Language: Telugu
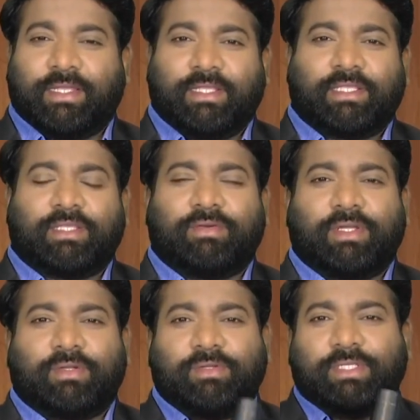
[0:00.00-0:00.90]

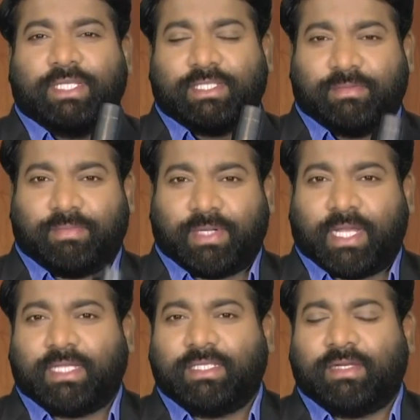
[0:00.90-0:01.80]
ఇంతవరకు చేసిన
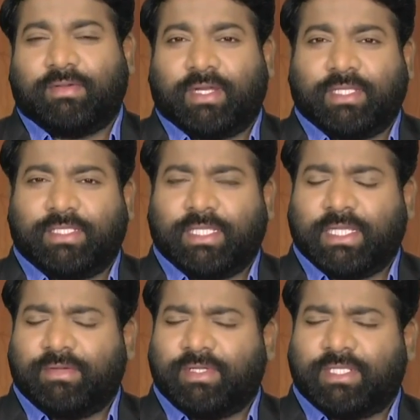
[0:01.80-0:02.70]
ప్రార్థన వల్ల
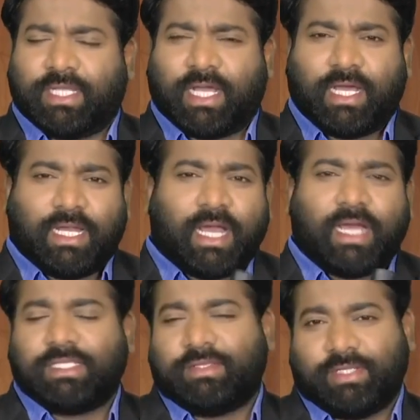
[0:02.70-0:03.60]
దేవుడు చాలా
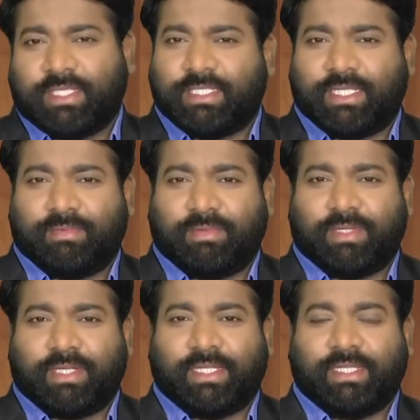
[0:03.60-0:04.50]
ఆశీర్వదించాడు
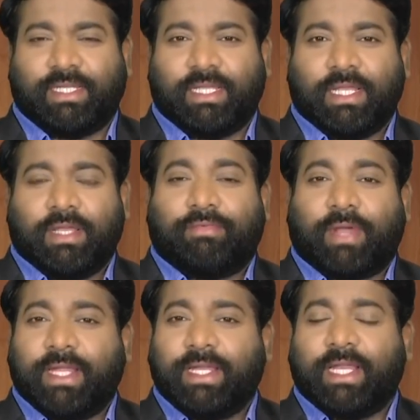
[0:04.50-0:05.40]
మమ్మల్ని
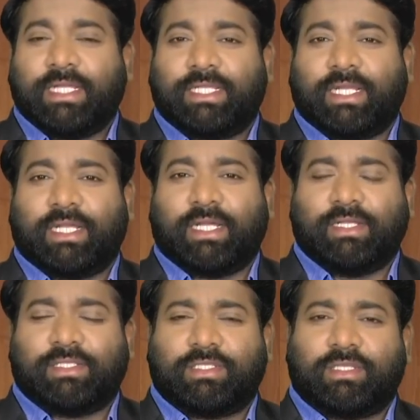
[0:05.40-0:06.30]
ఫైనాన్షియల్గా
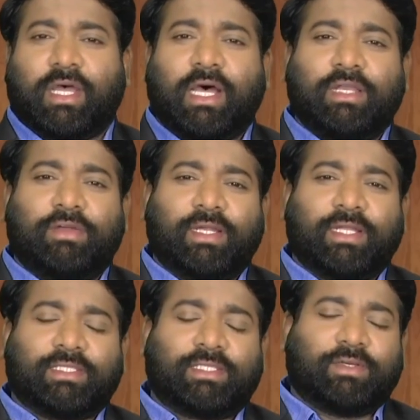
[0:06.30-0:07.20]
చాలు
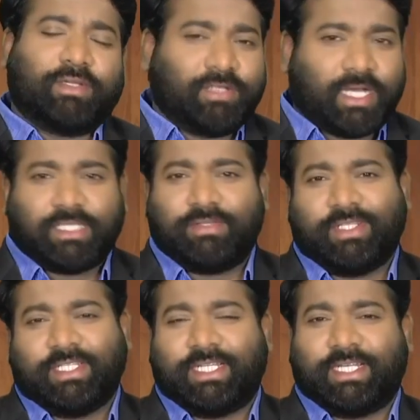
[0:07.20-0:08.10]
అన్నంతవరకు వరకు
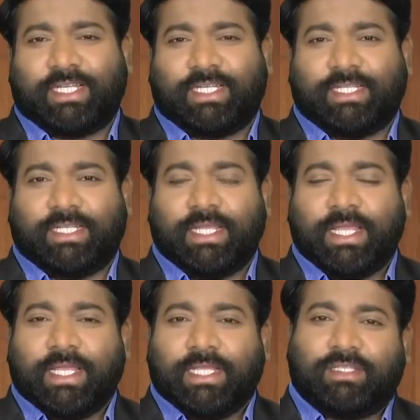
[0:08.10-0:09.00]
ఆశీర్వదించాడండి
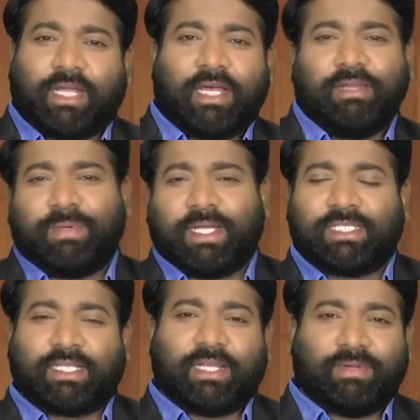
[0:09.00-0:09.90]
చాలు
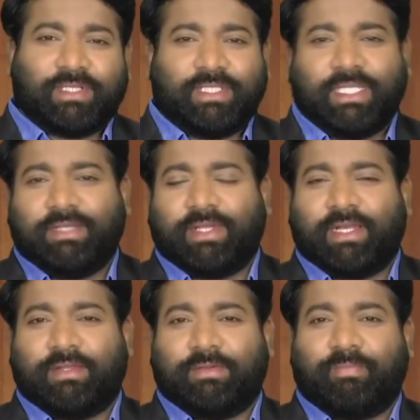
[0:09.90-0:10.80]
పాస్టర్ గారు మాకు
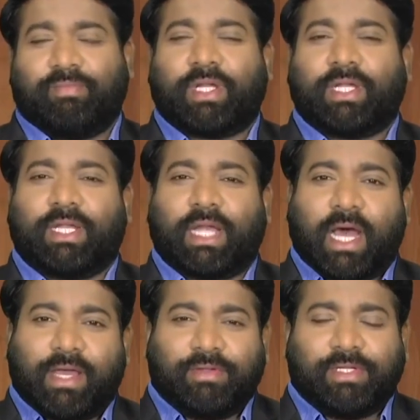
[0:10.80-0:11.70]
దీవెనలు మాకు ఇంకా
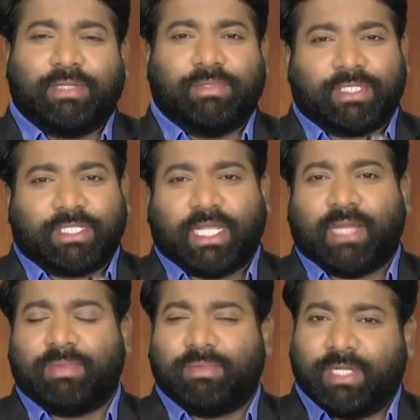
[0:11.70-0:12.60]
ఆరోగ్యము
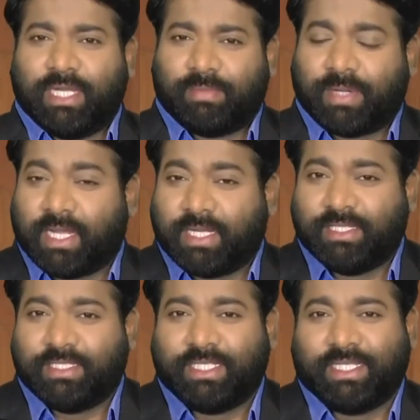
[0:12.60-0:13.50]
క్షేమం ఉండేలా
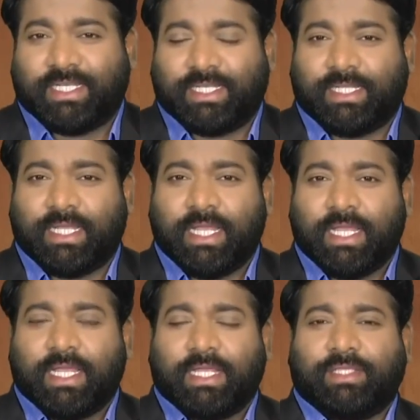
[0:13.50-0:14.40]
ప్రార్థన చేయండి
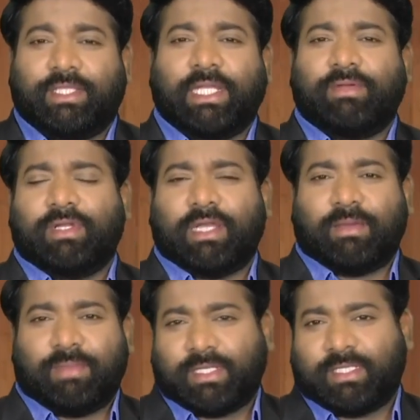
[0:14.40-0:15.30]
దేవుడు
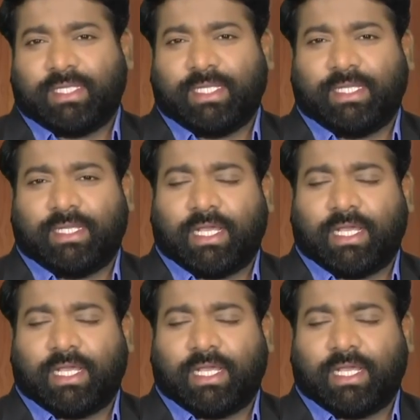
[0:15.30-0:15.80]
నా భర్తని